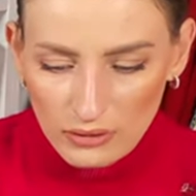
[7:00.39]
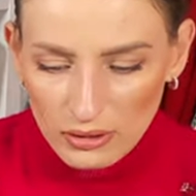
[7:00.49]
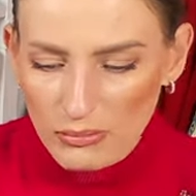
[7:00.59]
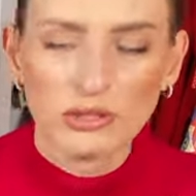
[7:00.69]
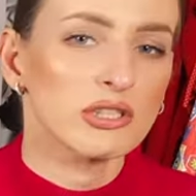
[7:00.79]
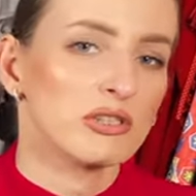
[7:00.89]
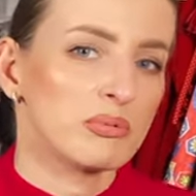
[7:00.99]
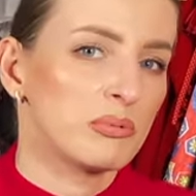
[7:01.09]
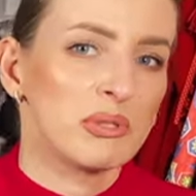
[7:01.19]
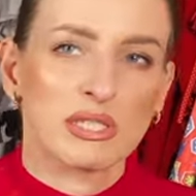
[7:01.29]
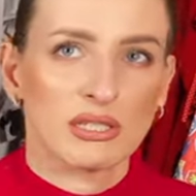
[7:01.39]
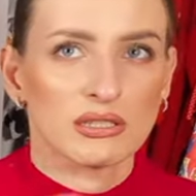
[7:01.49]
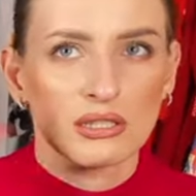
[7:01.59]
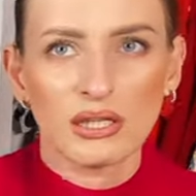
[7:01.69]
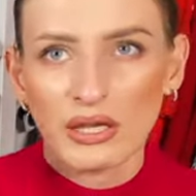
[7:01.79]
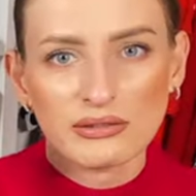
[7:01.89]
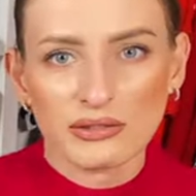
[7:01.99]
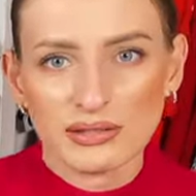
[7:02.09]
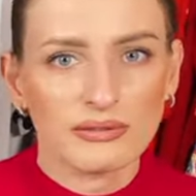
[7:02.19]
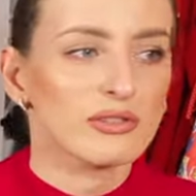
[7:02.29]
i może ktoś mi pisać, że nie,
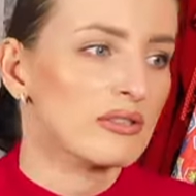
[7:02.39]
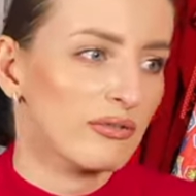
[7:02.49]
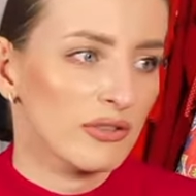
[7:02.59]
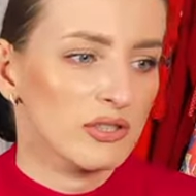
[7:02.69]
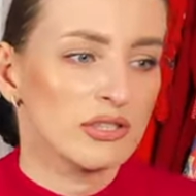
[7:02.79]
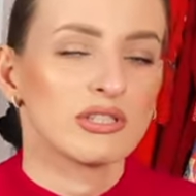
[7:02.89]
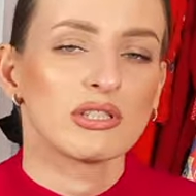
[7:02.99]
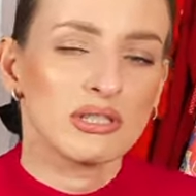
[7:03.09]
zostaw, zostaw, jest śliczny.